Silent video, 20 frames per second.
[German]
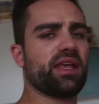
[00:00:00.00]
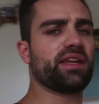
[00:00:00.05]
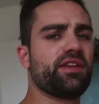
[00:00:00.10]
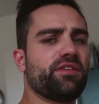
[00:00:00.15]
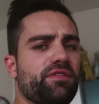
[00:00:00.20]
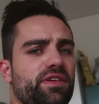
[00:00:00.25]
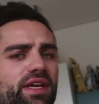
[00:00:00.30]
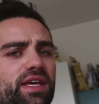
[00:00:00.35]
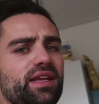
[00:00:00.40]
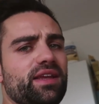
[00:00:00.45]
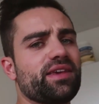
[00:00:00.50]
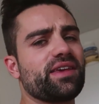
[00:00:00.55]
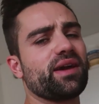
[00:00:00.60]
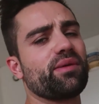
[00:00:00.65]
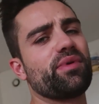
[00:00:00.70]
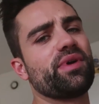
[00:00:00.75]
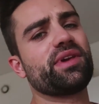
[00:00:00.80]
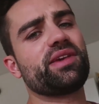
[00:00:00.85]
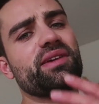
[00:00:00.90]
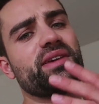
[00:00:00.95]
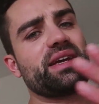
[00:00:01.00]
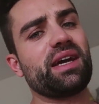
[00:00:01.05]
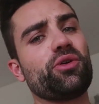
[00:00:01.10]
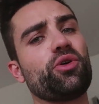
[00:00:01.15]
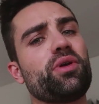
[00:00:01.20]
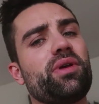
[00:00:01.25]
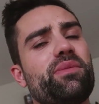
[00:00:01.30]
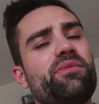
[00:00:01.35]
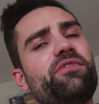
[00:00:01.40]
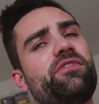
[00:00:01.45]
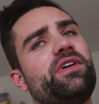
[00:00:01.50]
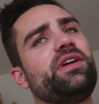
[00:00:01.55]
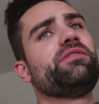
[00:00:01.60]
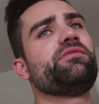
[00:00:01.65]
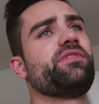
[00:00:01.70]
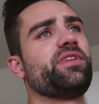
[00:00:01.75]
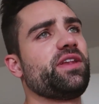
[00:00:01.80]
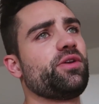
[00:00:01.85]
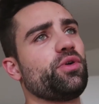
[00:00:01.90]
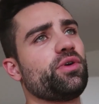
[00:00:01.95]
relativ ähnlich, aber ich kann euch
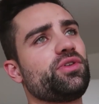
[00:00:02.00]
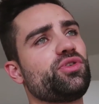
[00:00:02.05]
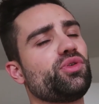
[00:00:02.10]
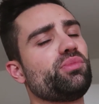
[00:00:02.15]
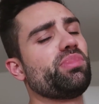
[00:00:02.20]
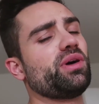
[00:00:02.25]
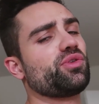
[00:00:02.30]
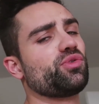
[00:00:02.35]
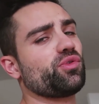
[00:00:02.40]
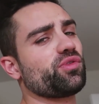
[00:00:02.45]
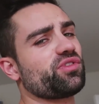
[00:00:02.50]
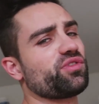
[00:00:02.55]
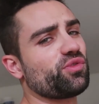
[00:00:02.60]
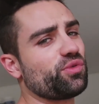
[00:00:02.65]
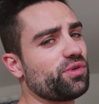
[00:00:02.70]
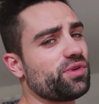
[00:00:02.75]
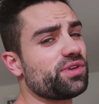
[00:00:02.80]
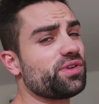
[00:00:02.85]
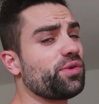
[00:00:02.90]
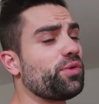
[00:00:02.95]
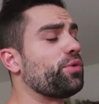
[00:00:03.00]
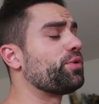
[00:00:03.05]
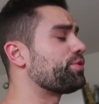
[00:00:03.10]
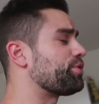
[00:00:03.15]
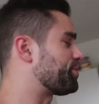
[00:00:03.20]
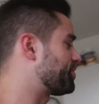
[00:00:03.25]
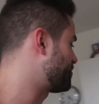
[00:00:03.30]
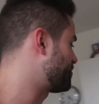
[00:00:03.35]
empfehlen, wenn ihr euch Tupperdosen holt, holt